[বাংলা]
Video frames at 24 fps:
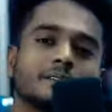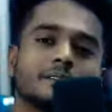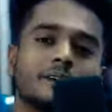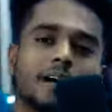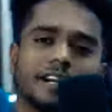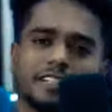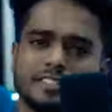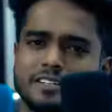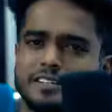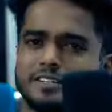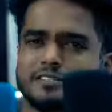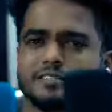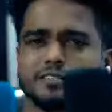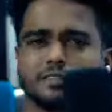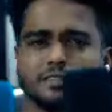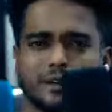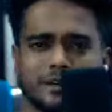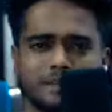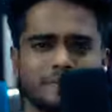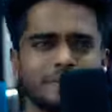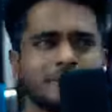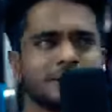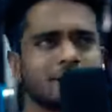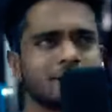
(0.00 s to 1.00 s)
তো আজকের যে
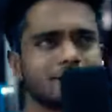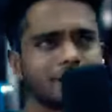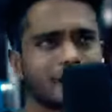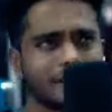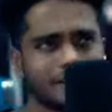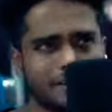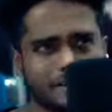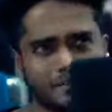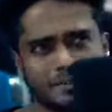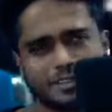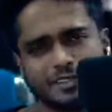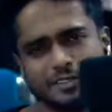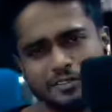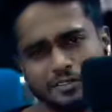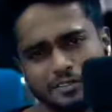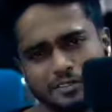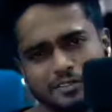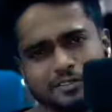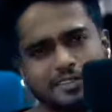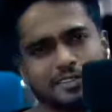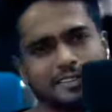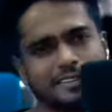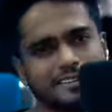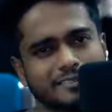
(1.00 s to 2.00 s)
টপিক এই টপিকটা
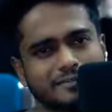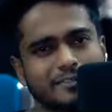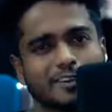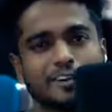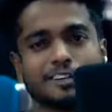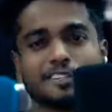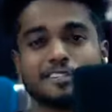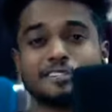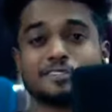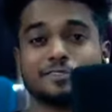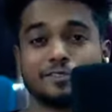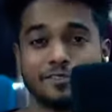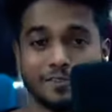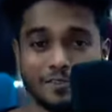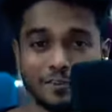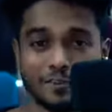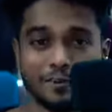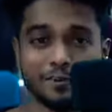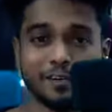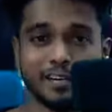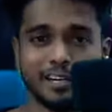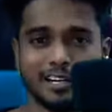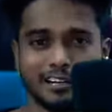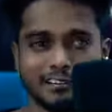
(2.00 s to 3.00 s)
হচ্ছে হোয়াট ইজ
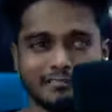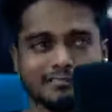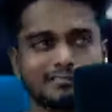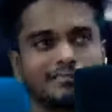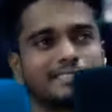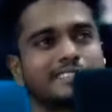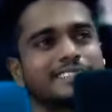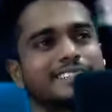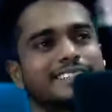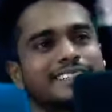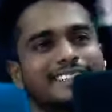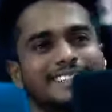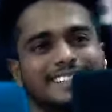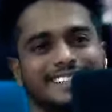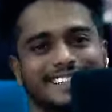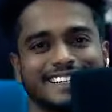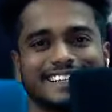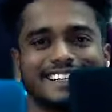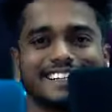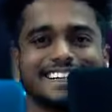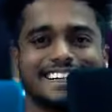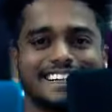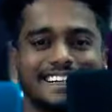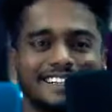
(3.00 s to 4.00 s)
ট্রু লাভ
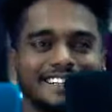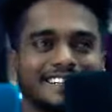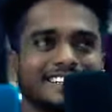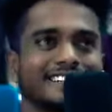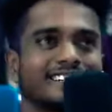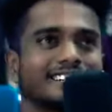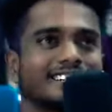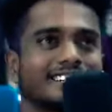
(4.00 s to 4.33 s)
আর